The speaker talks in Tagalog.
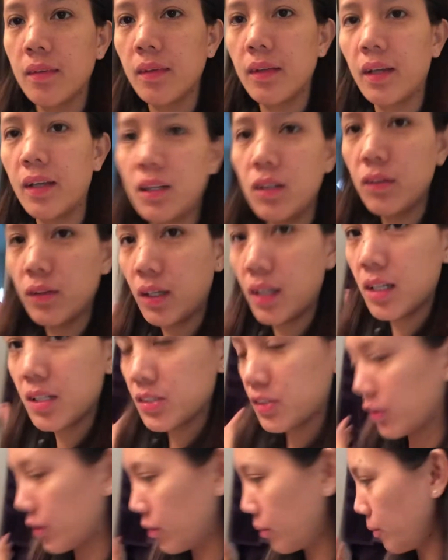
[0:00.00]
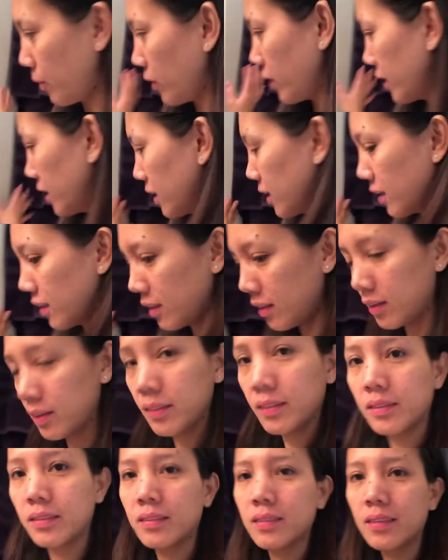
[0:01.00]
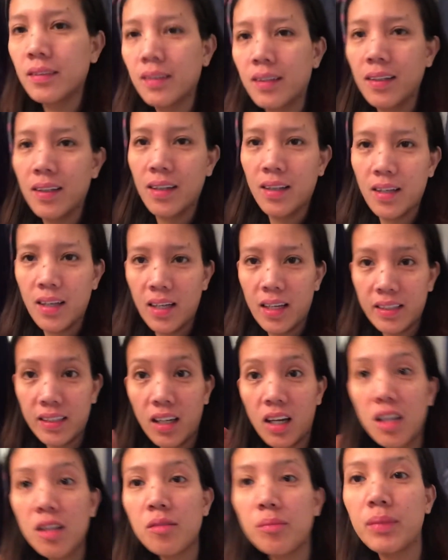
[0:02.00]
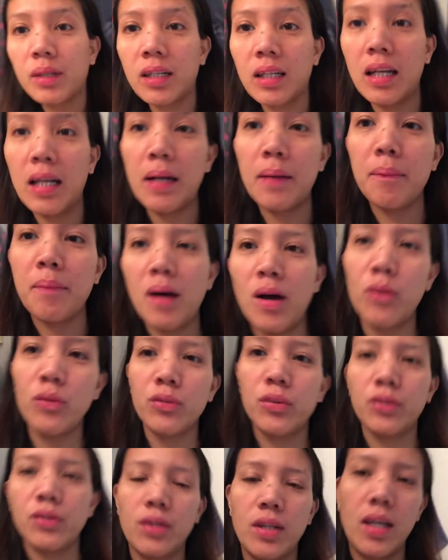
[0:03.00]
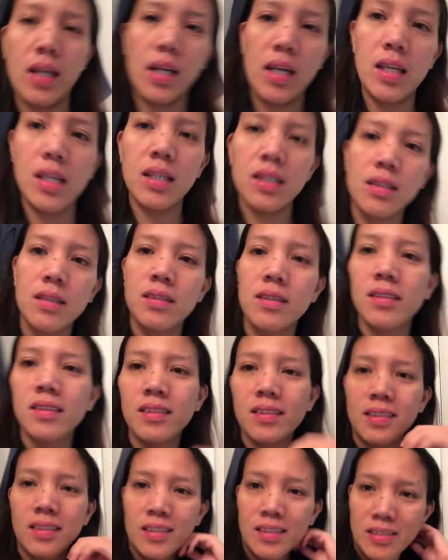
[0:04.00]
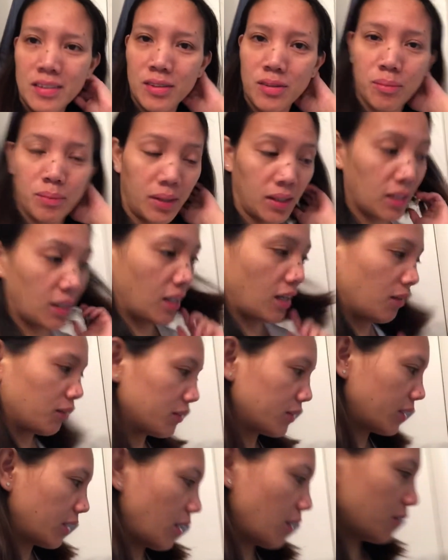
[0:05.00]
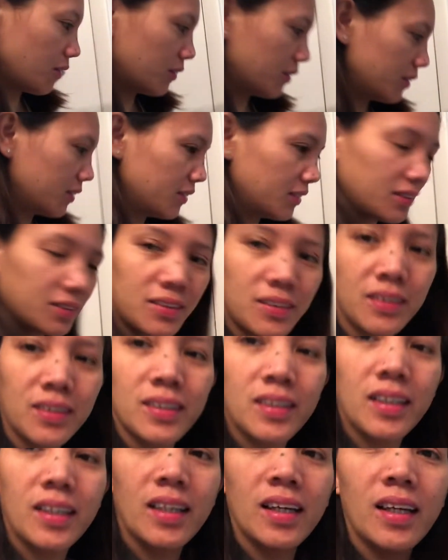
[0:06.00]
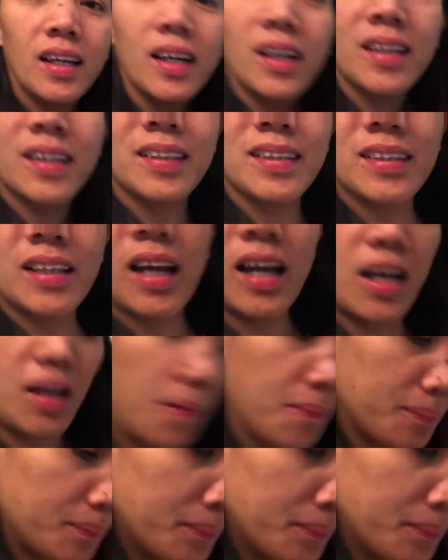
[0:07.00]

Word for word: Hello guys, good morning. Ayan, maglalaba ako today. So magla-launder ako. Um,